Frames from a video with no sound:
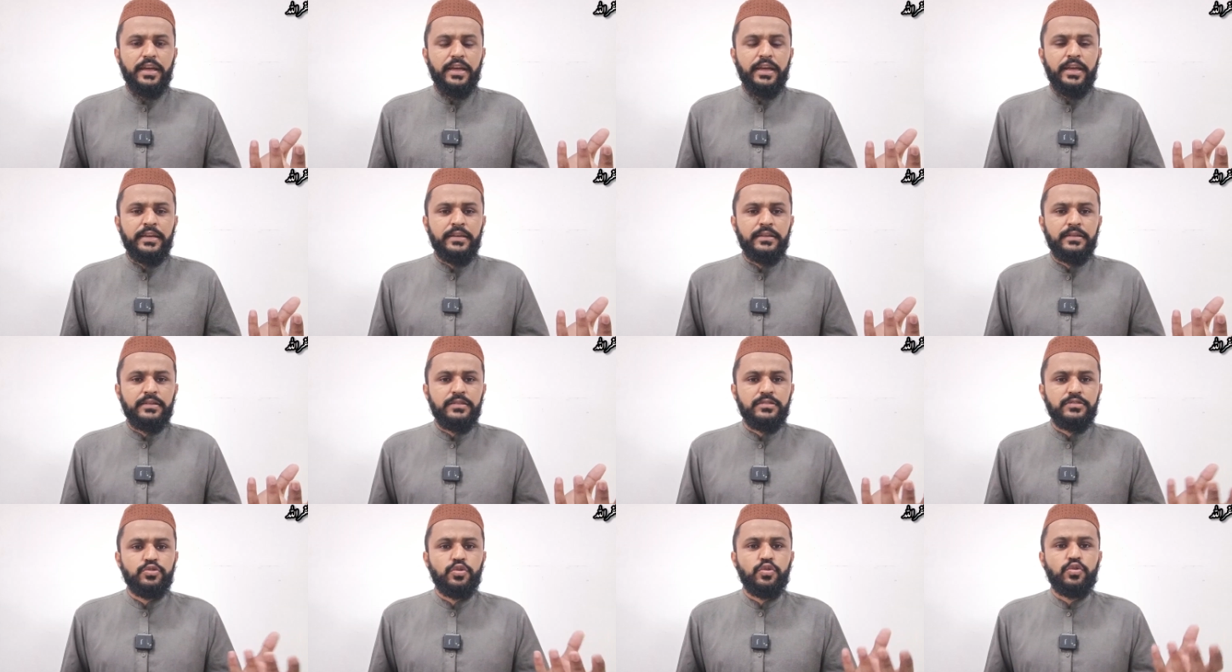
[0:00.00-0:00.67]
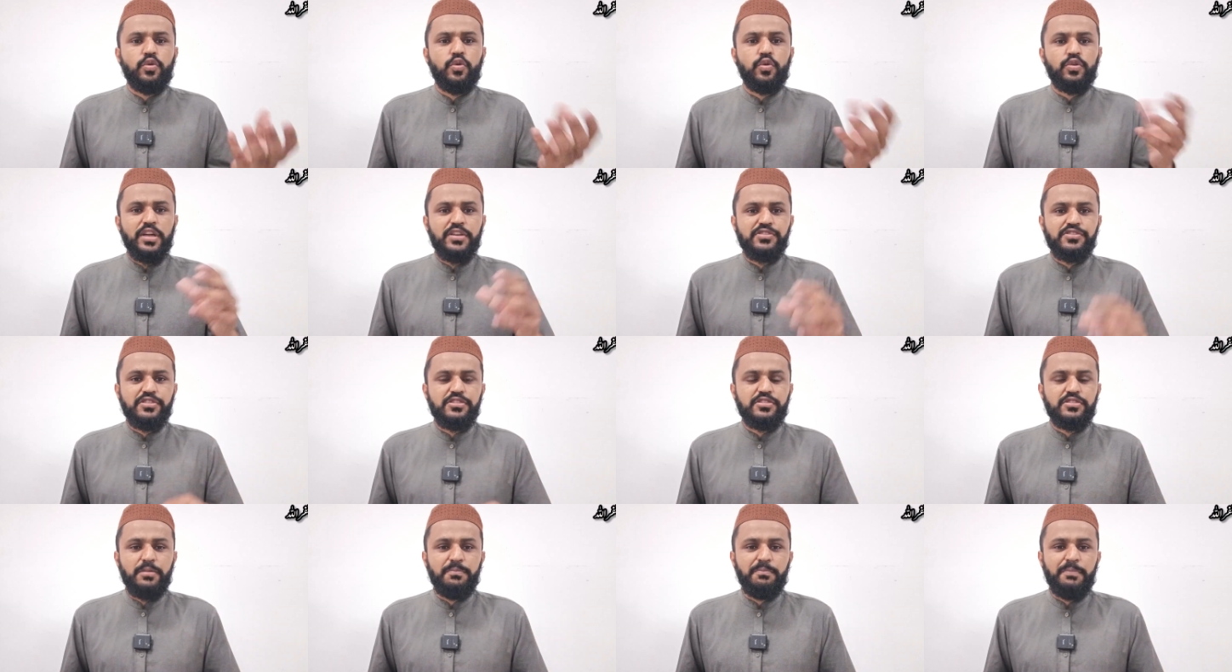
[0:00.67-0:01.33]
हैं जो कोटा
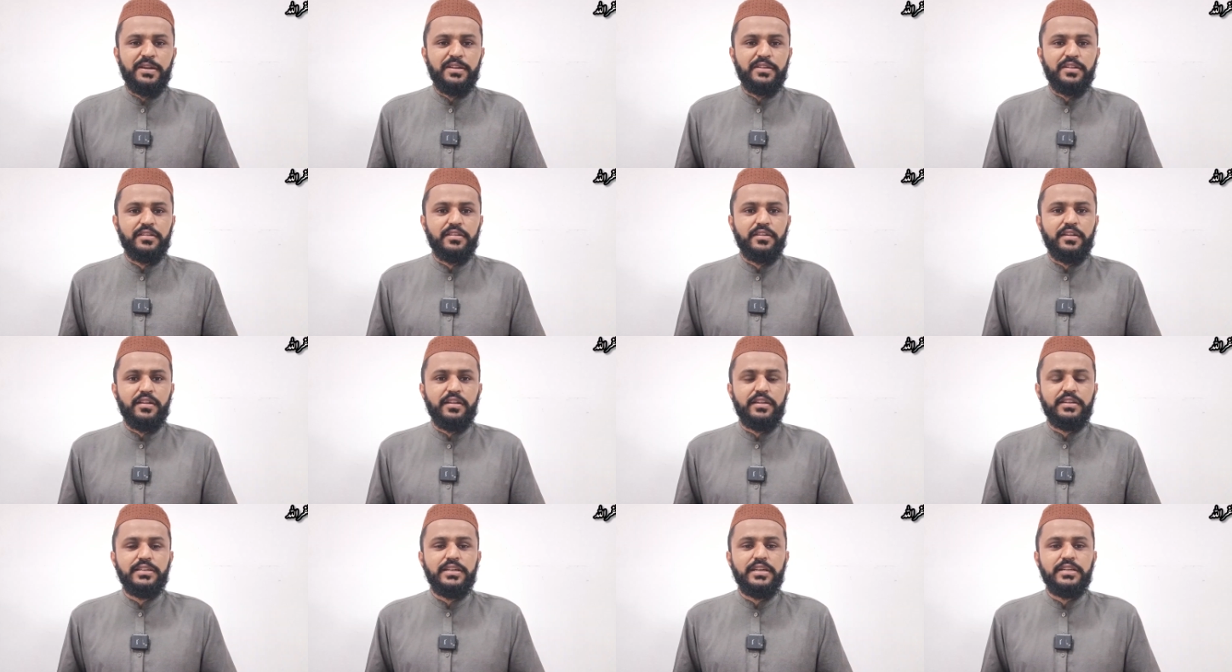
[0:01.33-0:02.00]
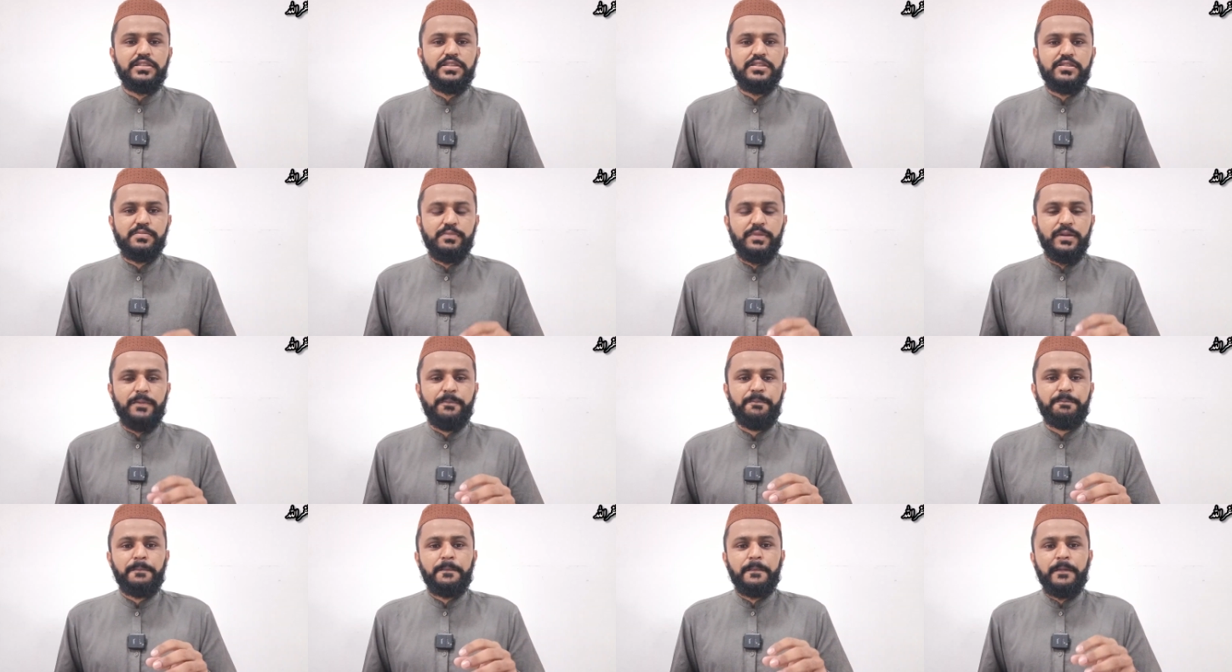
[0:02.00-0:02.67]
सिस्टम मैटर कर रही है
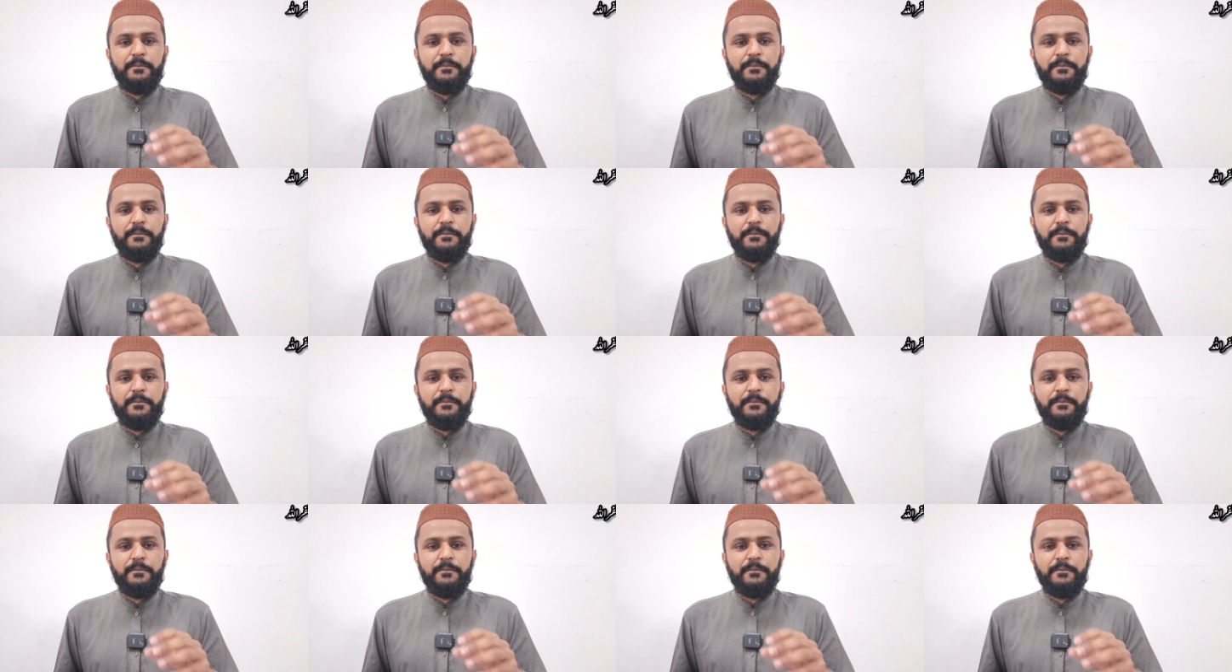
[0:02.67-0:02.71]
जिसमें